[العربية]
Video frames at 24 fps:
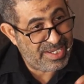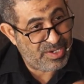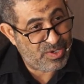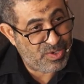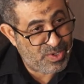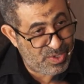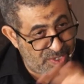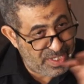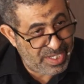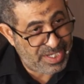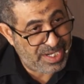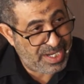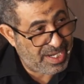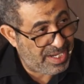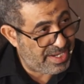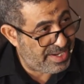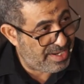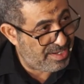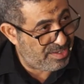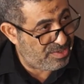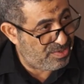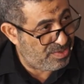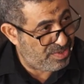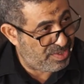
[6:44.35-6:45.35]
كل
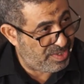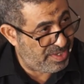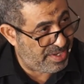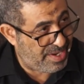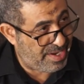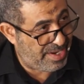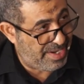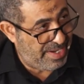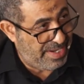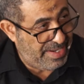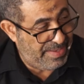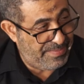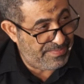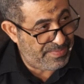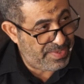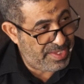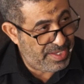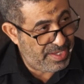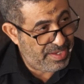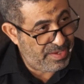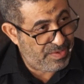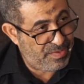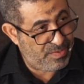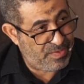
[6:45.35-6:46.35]
الآراء تطرح
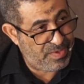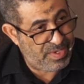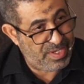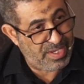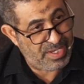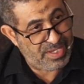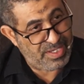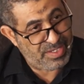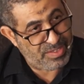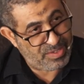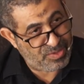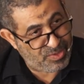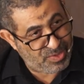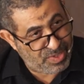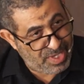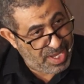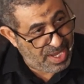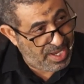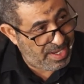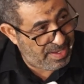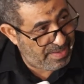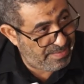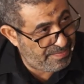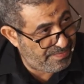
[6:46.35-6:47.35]

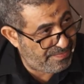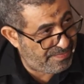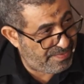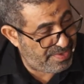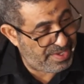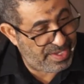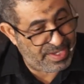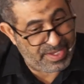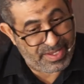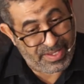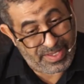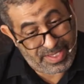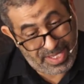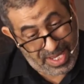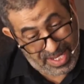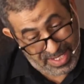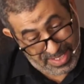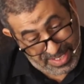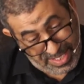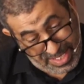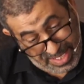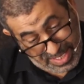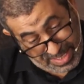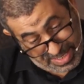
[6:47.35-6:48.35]
وتساهم في
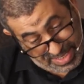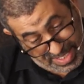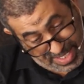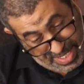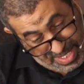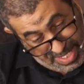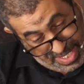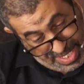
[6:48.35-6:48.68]
تعزيز